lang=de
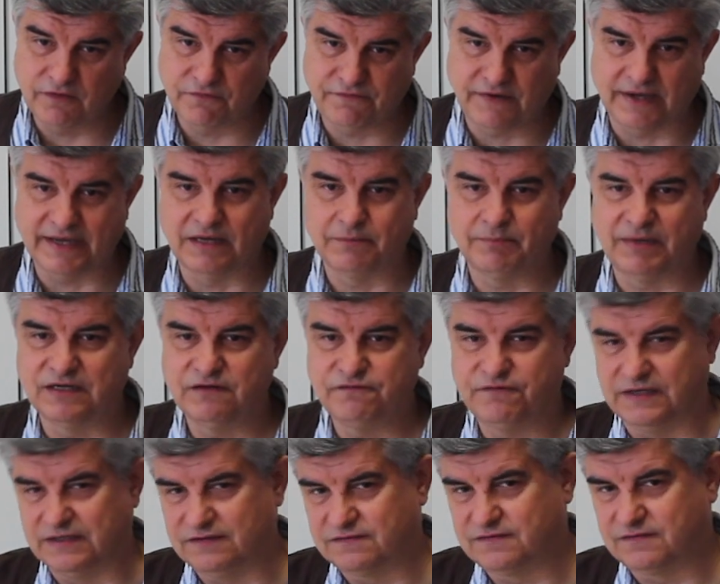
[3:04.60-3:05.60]
wir feiern bald
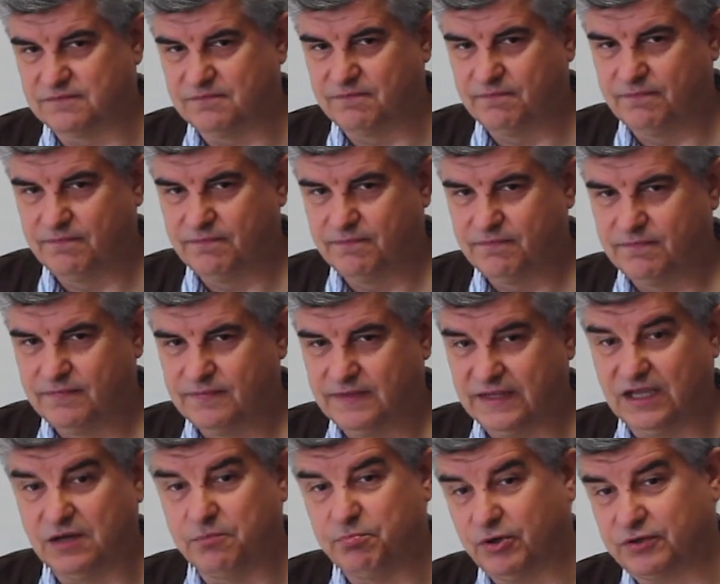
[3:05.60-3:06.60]
Pfingsten,
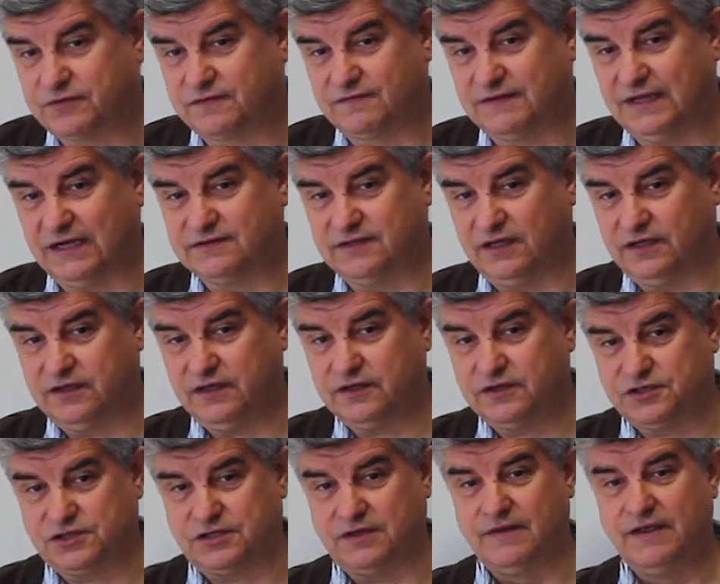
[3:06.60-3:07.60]
den Geburtstag der
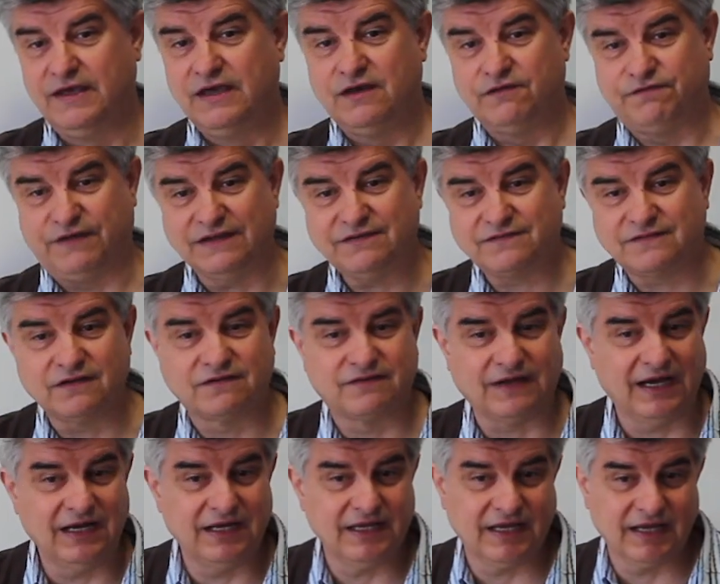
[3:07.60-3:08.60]
Kirche, Fest des
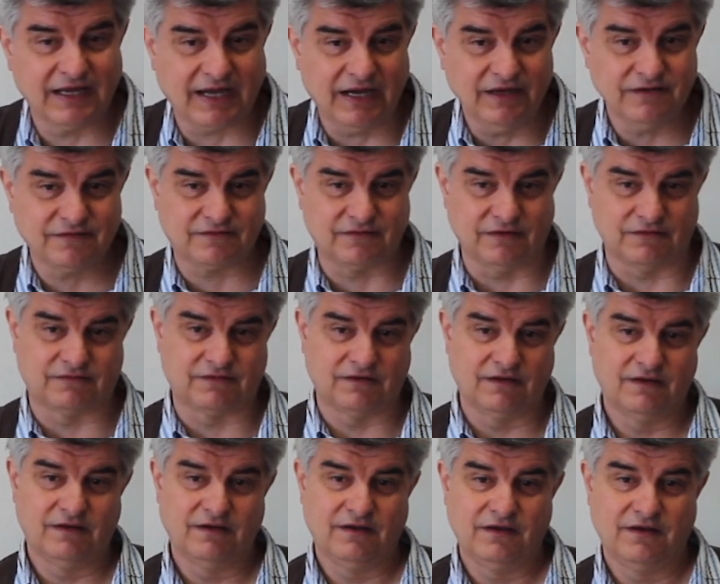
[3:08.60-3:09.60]
Heiligen Geistes.
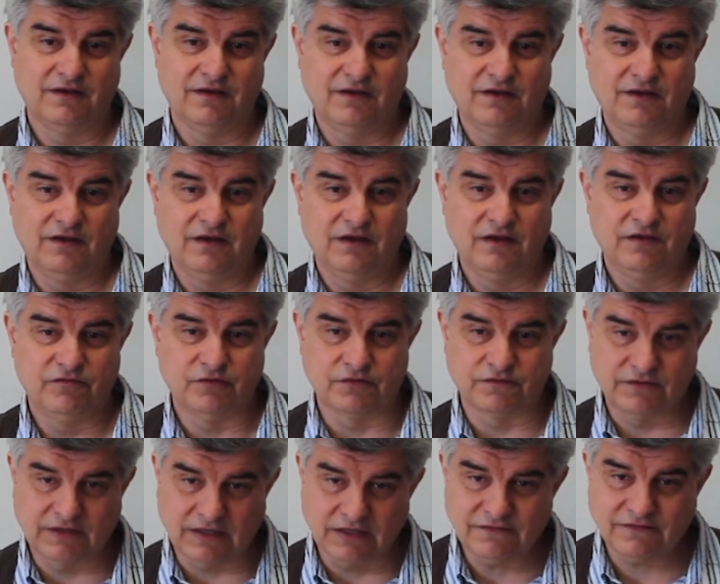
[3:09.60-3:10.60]
Für
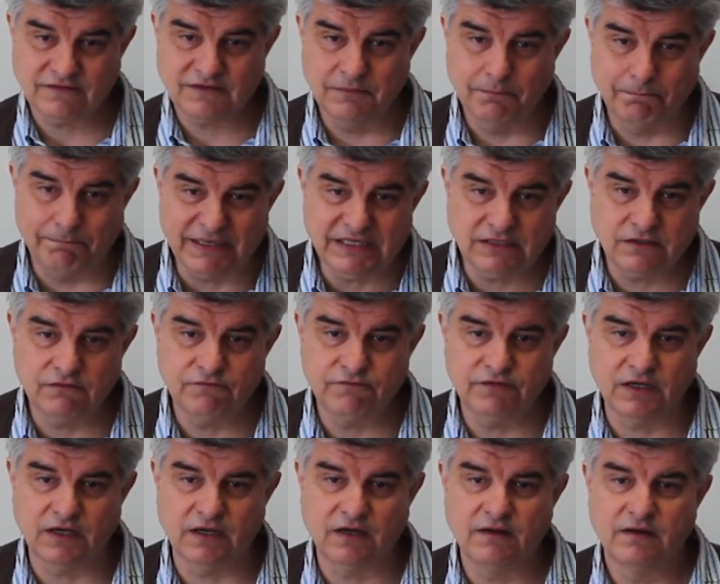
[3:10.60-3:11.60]
uns Christen bitten
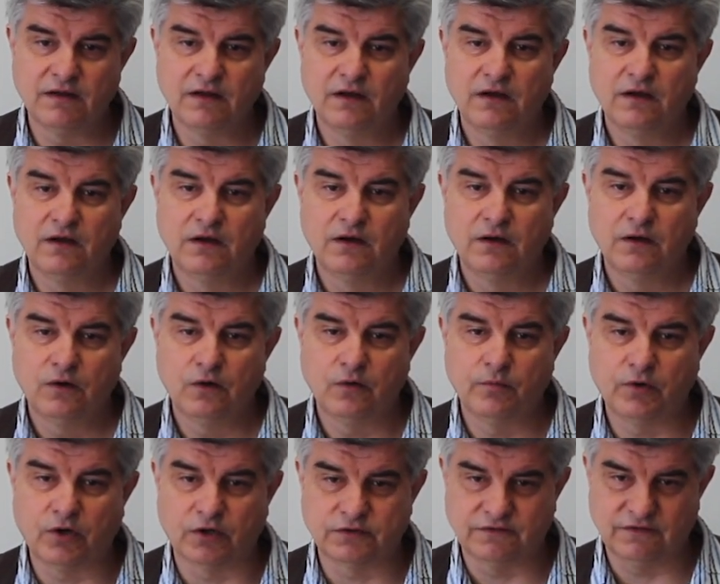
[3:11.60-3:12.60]
wir
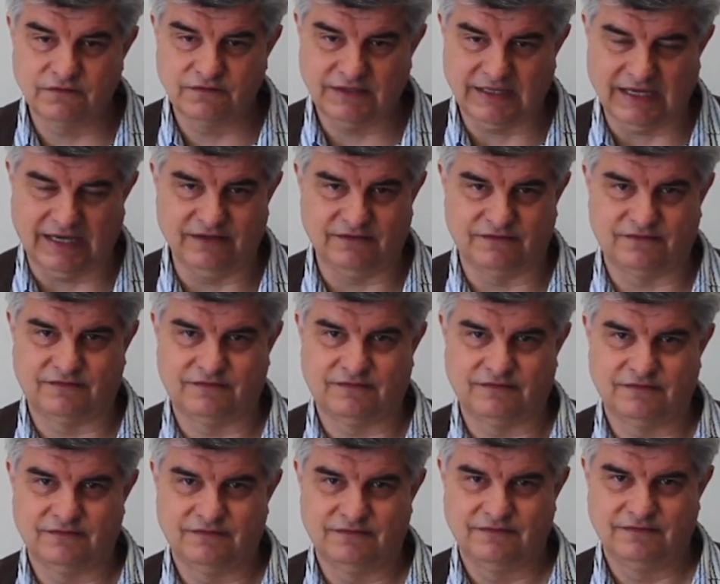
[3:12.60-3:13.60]
um Gottes
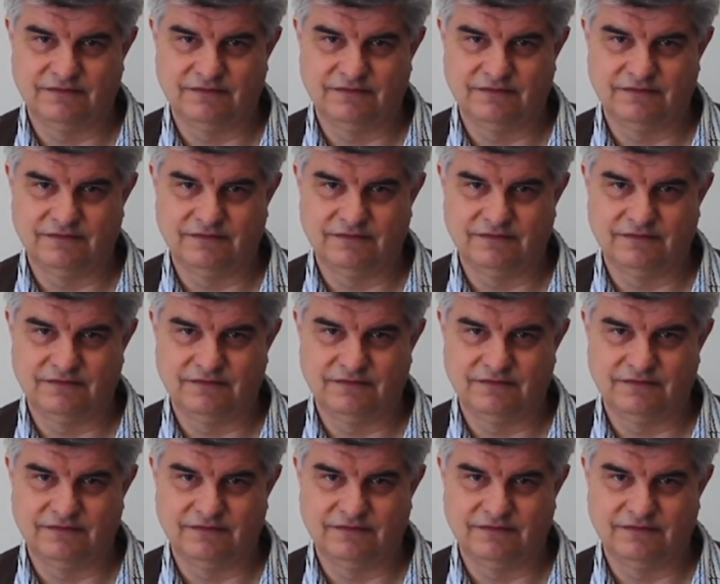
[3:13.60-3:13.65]
Geist,